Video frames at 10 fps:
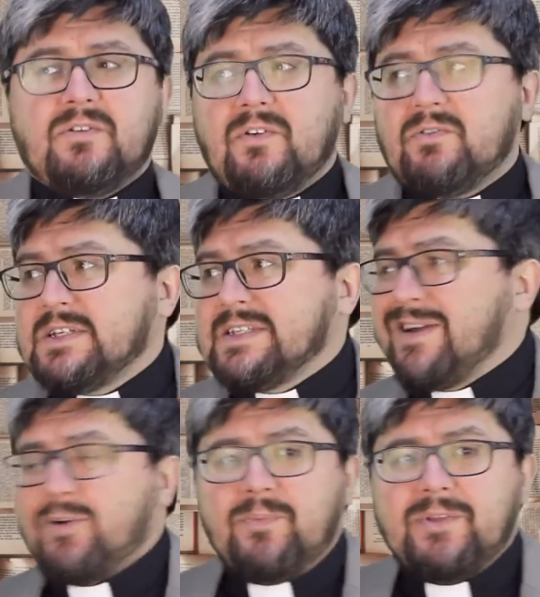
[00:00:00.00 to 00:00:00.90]
у нас
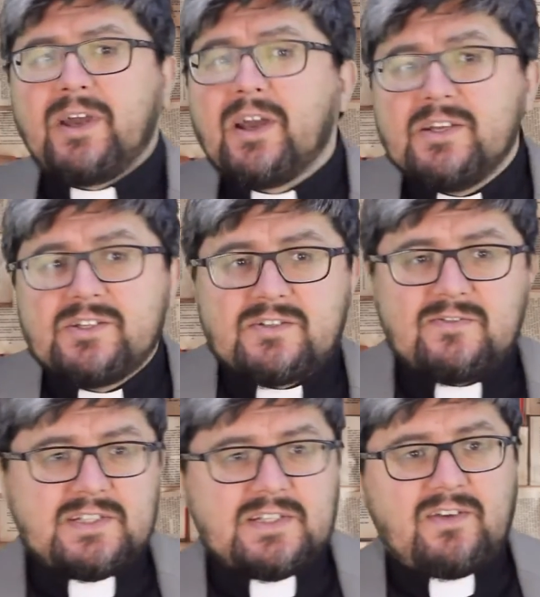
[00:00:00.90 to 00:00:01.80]
огромное
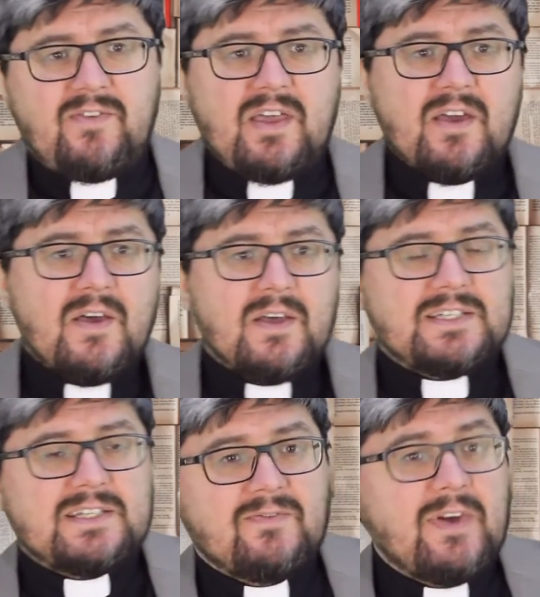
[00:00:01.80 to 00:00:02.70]
количество церквей
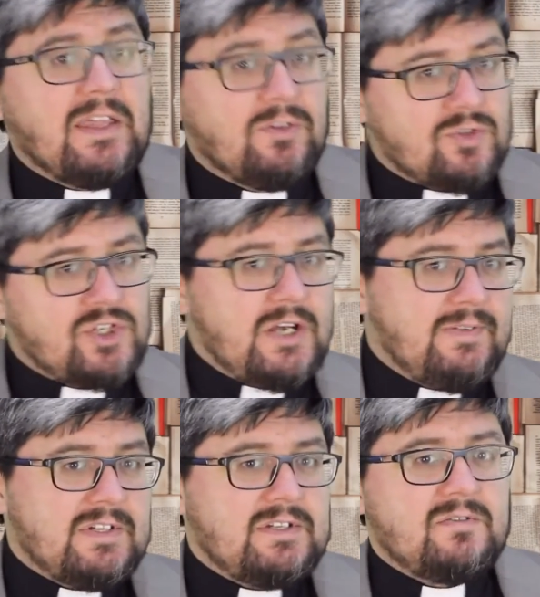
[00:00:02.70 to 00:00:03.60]
со своей
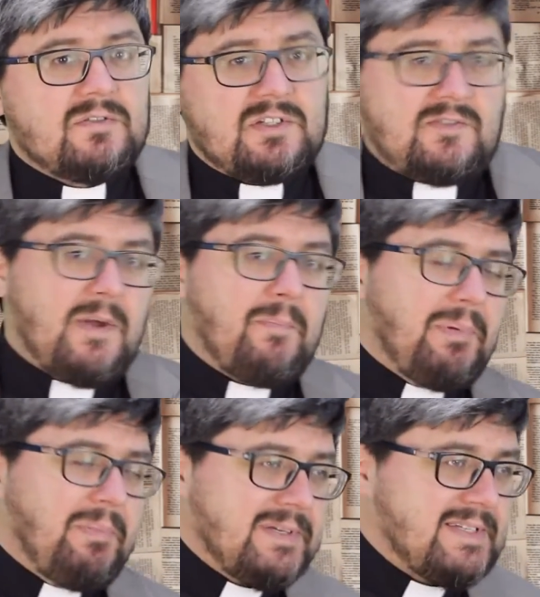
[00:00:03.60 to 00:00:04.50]
душевностью, со своим
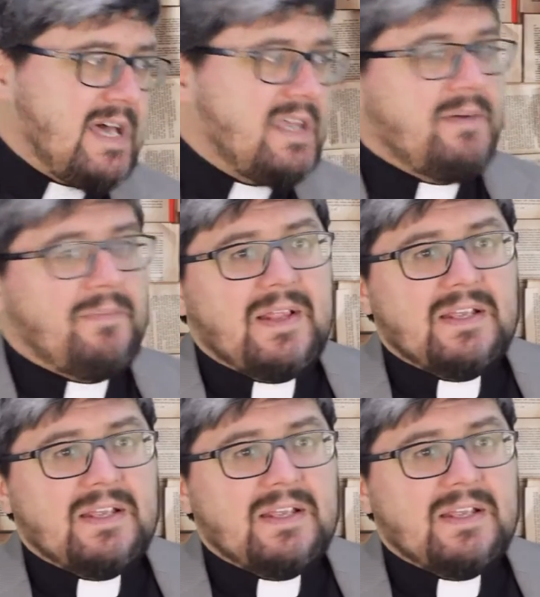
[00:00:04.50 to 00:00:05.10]
помазанием,